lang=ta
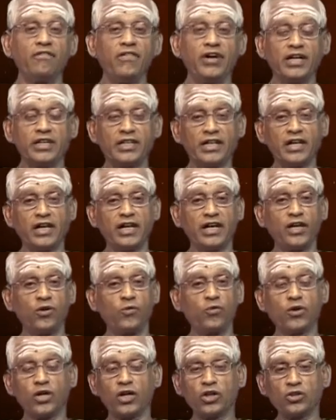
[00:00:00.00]
வேதங்களை
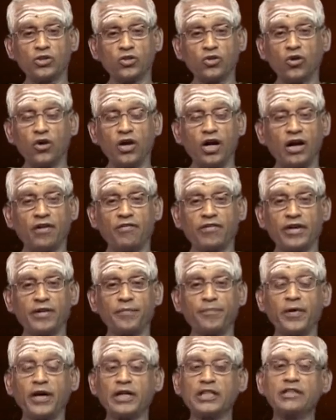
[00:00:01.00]
உணர்ந்தோ
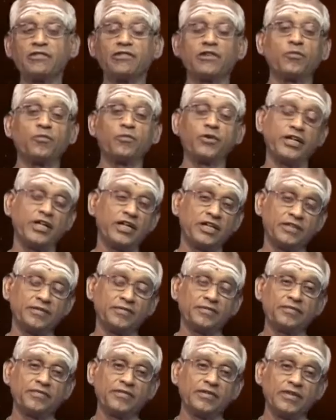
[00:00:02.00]
அவனை பார்த்து விட முடியாது
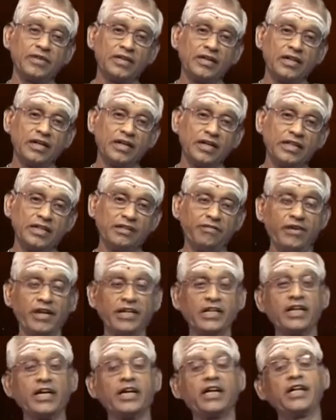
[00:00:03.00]
இந்த
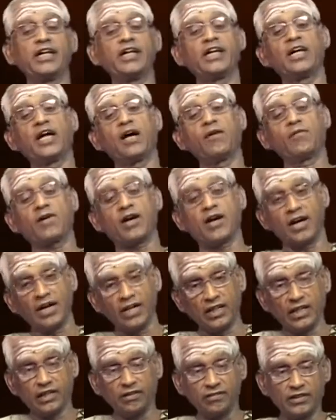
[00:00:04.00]
வேதங்களை எல்லாம்
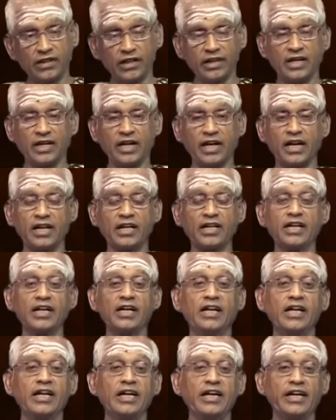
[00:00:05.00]
கடந்து அவன் இருக்கிறான்
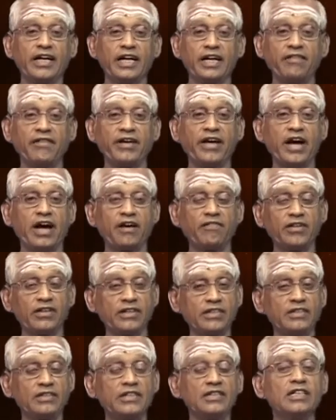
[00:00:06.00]
எனவே
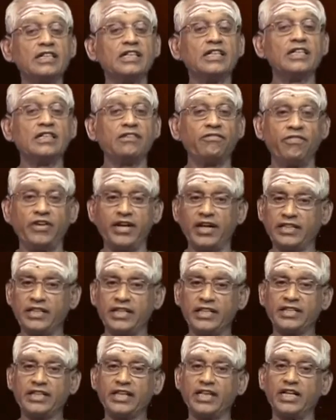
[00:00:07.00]
அவன்
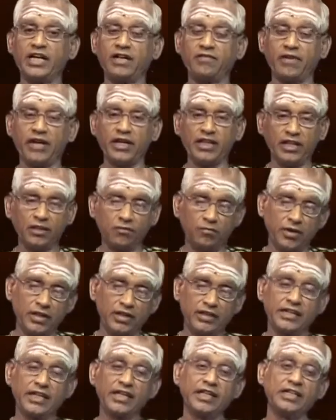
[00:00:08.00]
வேதத்தை நாம்
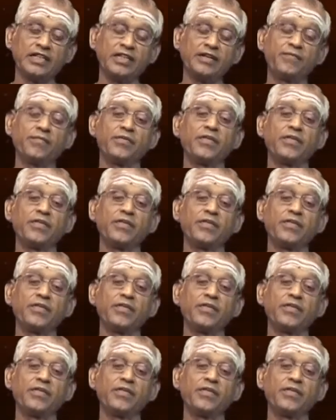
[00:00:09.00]
அறியும்படி செய்து